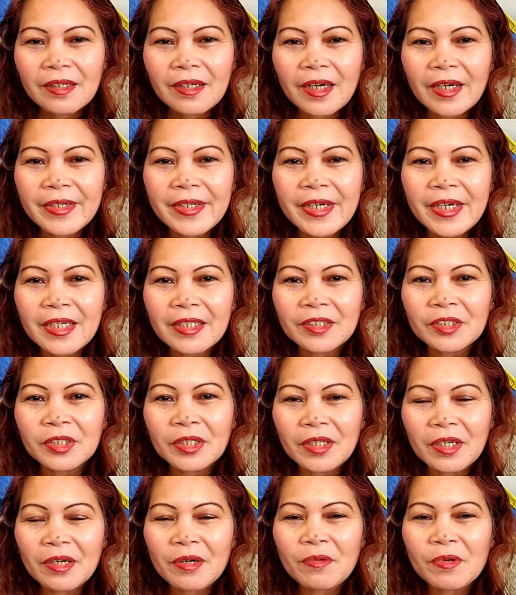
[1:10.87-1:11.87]
Anak,
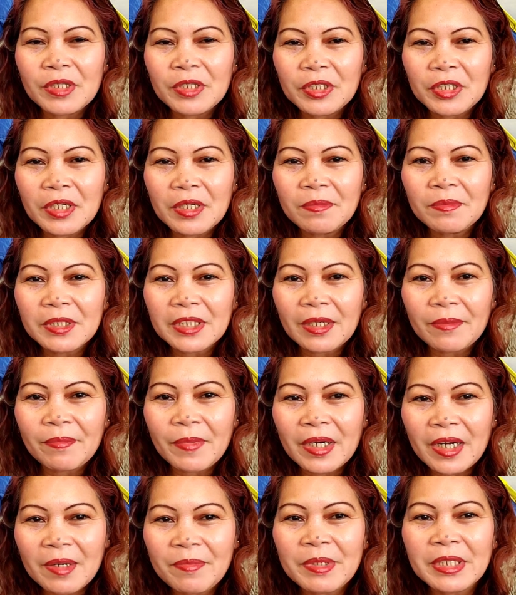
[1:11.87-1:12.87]
Erwin James,
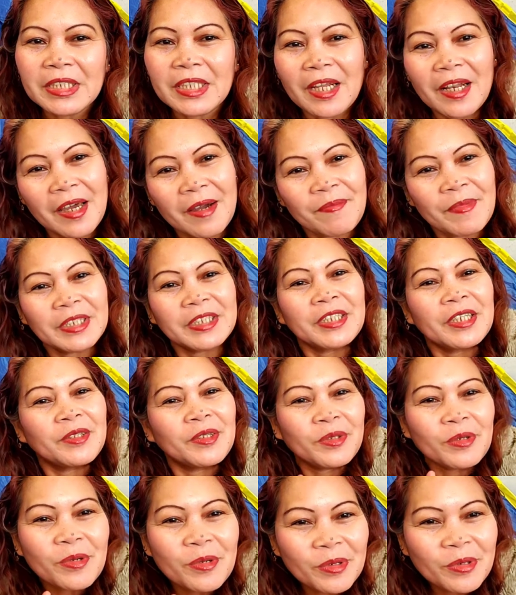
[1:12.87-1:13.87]
maraming salamat sa
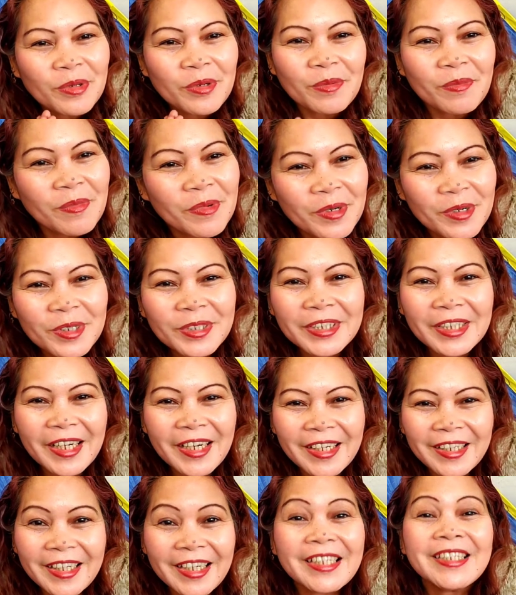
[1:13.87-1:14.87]
turo mo
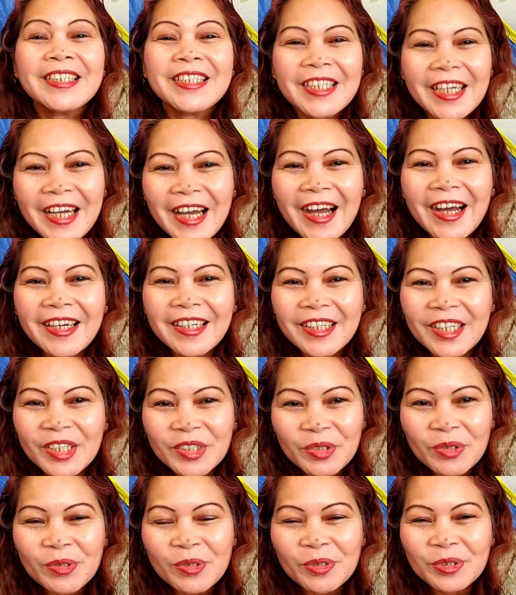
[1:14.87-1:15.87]
sa akin. Siya ang
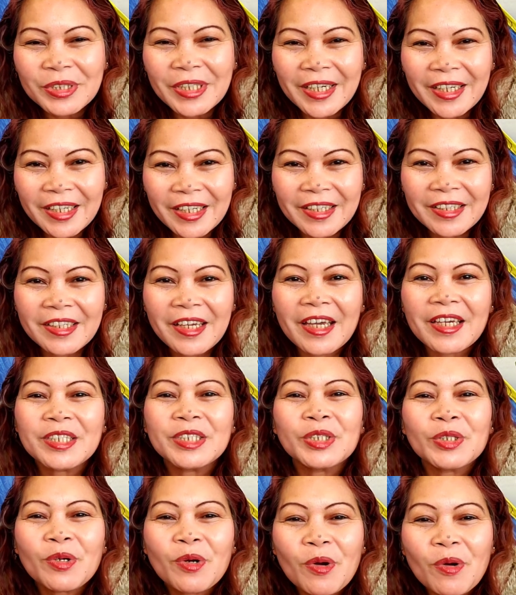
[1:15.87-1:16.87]
nagturo sa akin
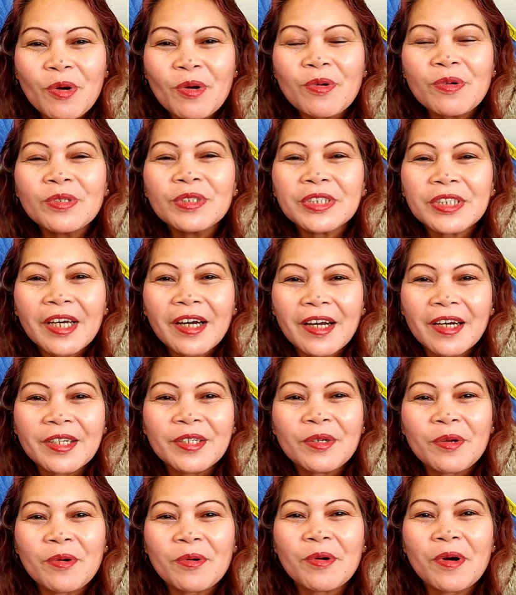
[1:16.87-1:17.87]
guys kung saan
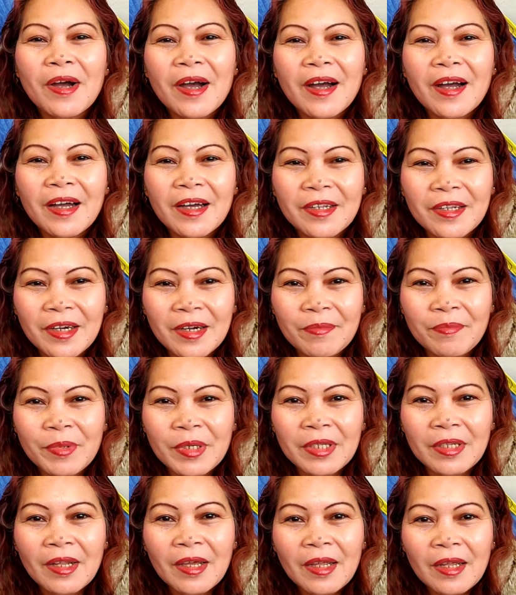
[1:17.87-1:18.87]
ko
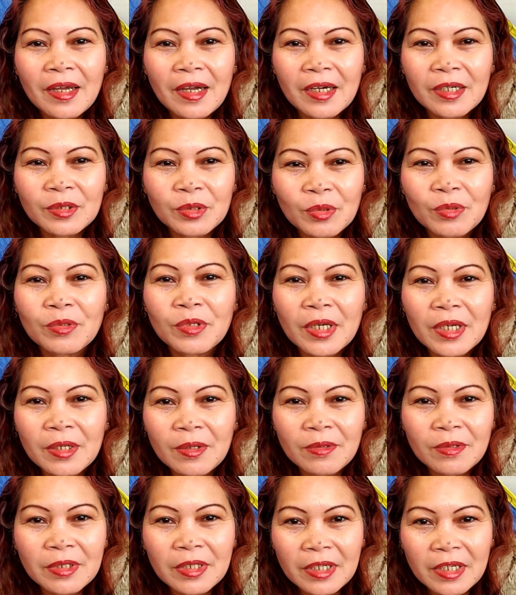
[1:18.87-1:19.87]
hahanapin ang tunay
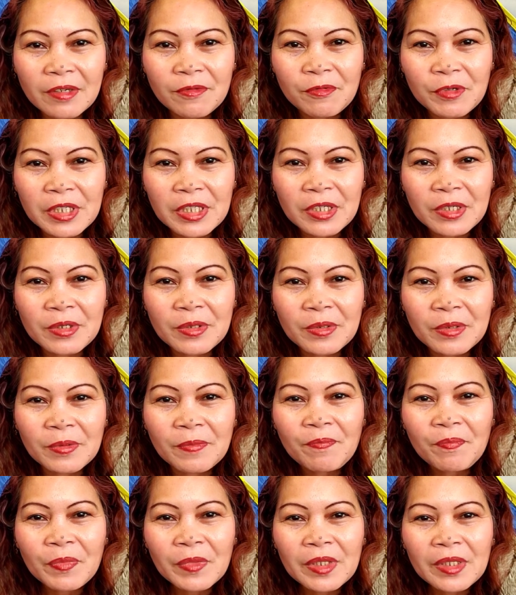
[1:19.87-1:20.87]
kong revenue.
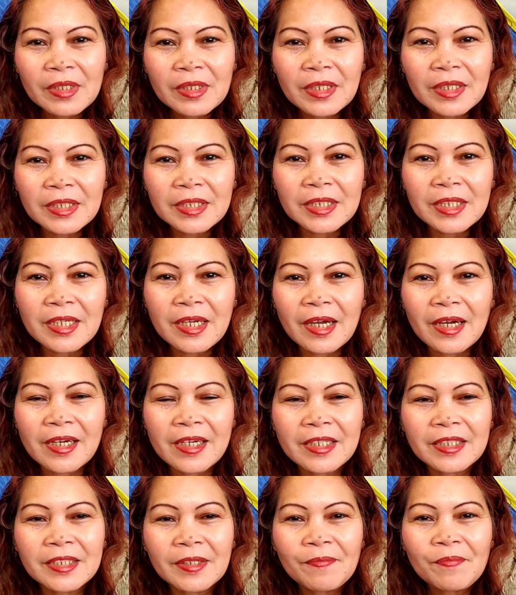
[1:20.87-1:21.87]
Kasi
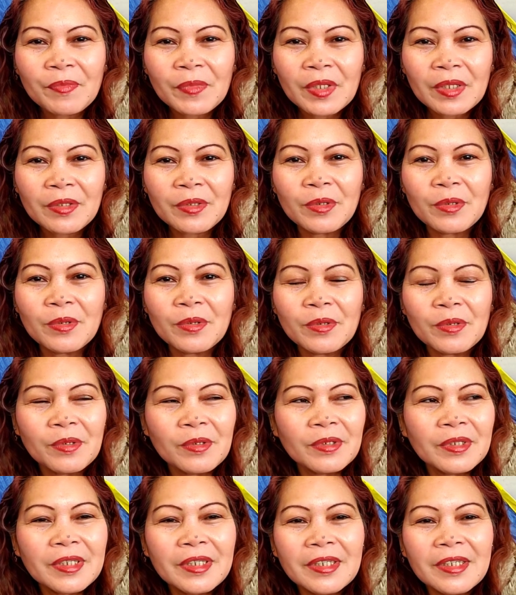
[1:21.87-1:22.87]
guys, nung
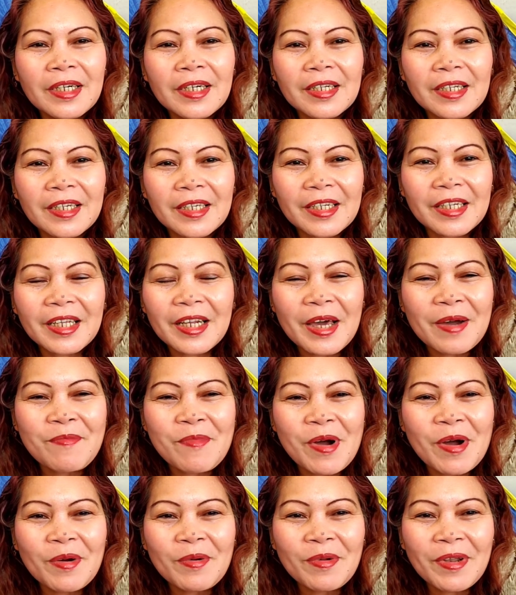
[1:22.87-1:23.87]

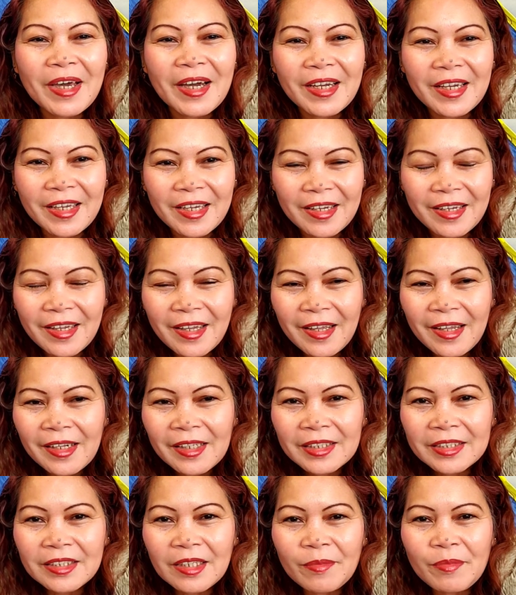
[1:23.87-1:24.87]
nagre-reklamo ako lagi,
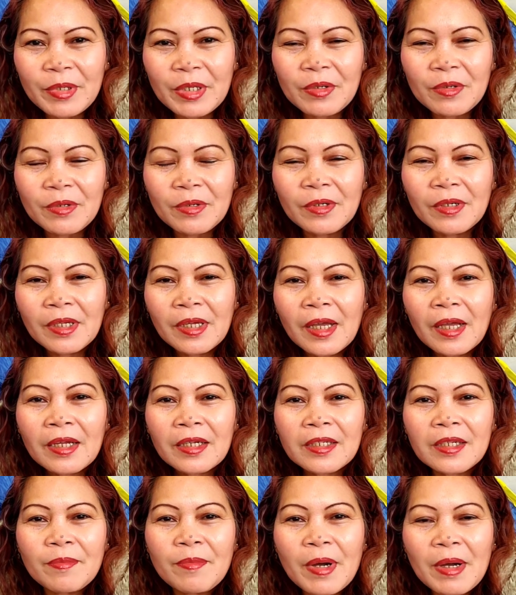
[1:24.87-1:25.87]
sabi ko,
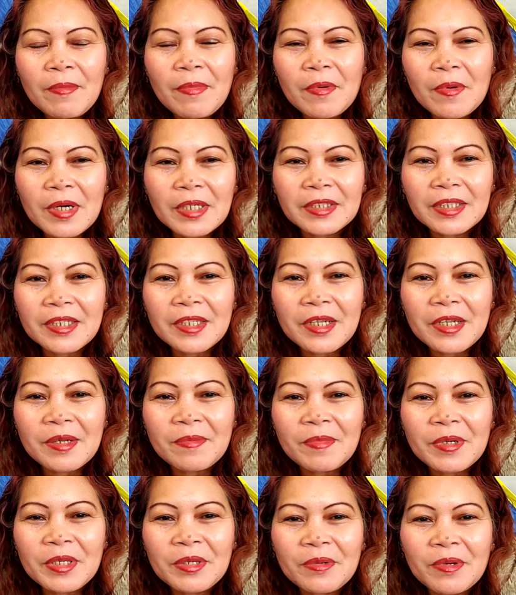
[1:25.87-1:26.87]
nababawasan na
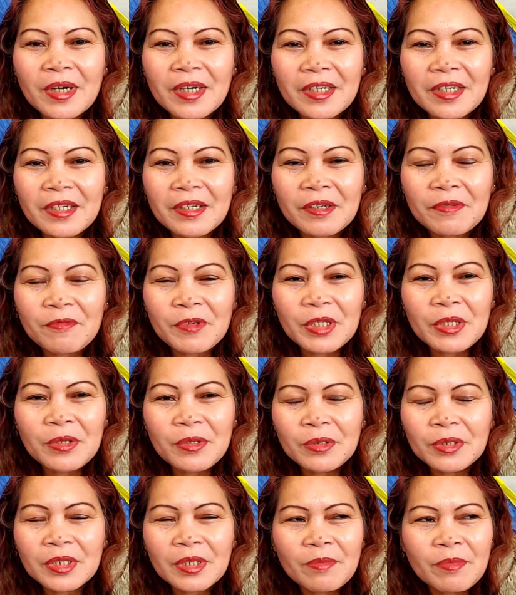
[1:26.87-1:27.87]
naman yung aking
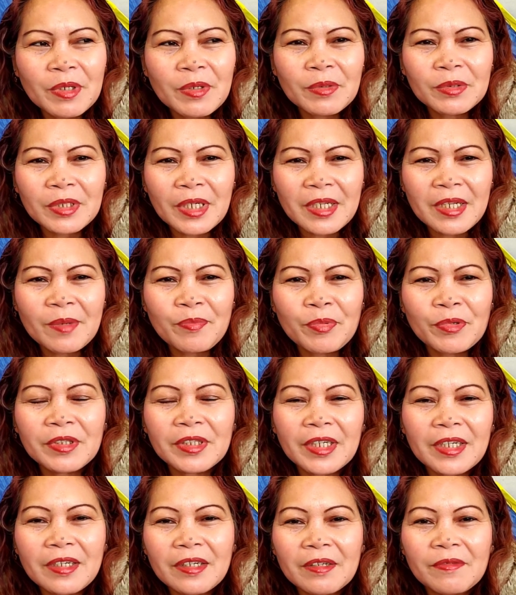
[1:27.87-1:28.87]
revenue. Sabi ko, sana punta
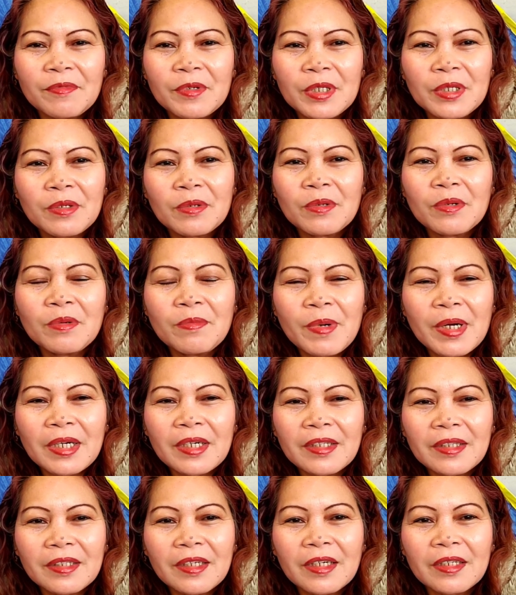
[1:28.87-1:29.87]
yung revenue ko.
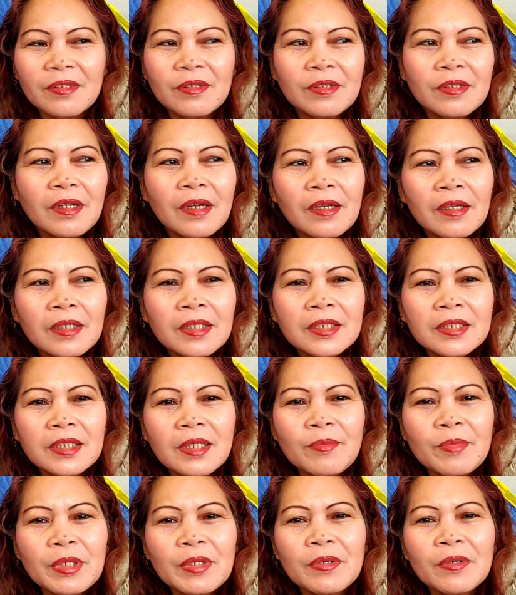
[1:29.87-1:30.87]
Bakit ganun?
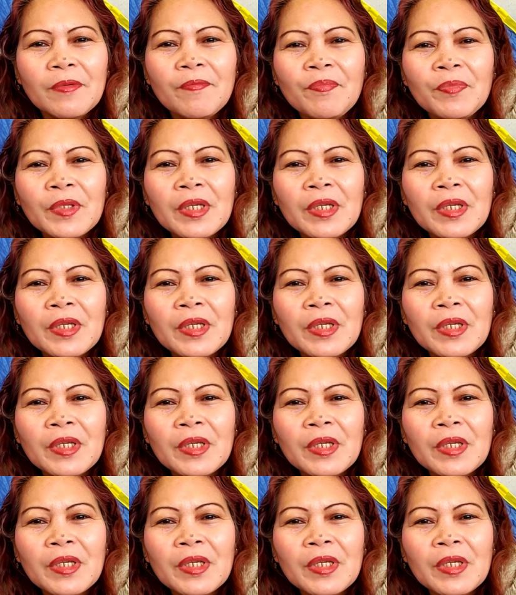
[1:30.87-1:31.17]
Sabi ko,